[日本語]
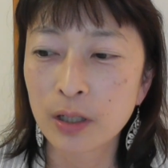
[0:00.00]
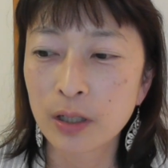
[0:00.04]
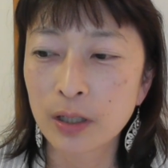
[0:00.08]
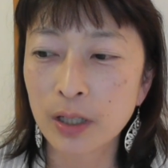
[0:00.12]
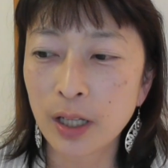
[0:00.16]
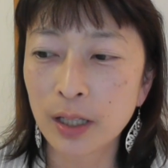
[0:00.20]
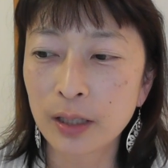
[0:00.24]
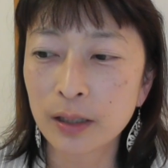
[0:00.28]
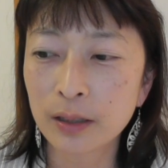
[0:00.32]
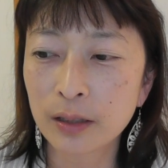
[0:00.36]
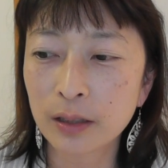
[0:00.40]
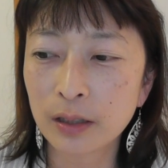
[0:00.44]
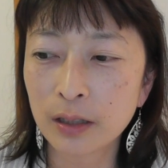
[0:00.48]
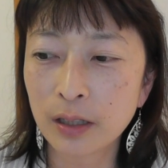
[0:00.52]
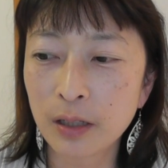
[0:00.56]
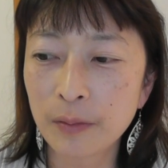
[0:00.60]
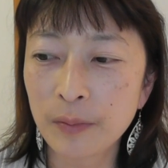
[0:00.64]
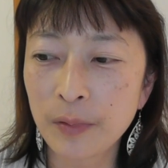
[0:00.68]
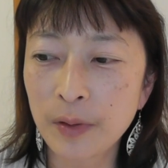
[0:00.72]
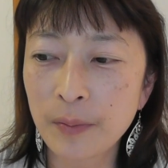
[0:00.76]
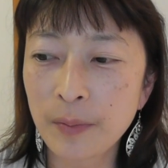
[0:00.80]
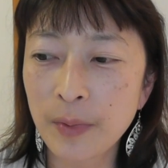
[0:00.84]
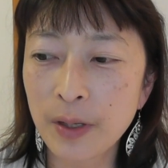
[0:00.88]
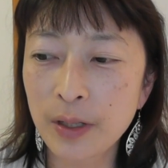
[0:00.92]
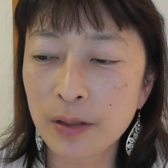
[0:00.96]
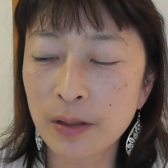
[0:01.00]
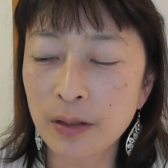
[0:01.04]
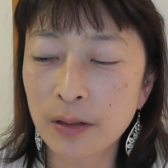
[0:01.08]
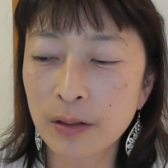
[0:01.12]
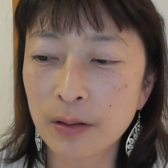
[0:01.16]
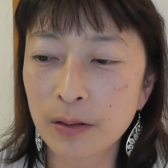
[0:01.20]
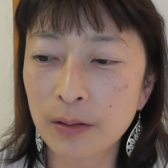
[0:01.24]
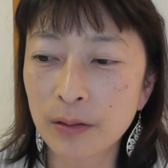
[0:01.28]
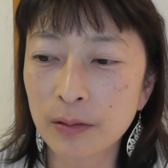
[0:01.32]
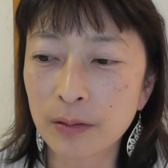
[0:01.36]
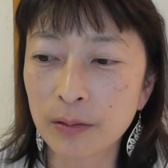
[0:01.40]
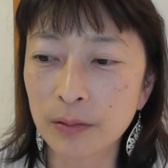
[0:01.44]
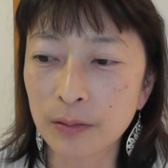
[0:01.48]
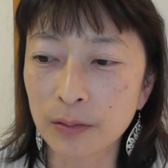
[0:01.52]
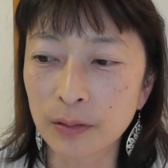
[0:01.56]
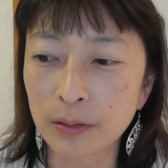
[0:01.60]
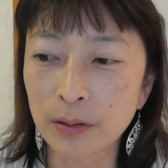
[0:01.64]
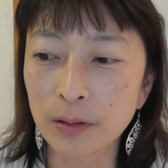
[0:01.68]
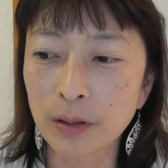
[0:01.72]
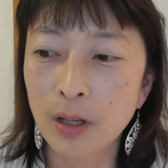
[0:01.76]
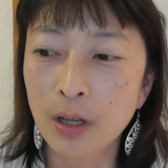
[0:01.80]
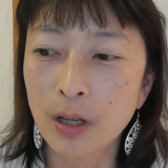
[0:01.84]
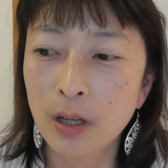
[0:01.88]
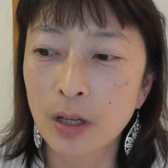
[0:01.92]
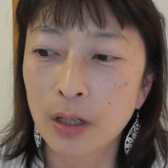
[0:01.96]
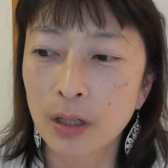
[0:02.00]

やってみます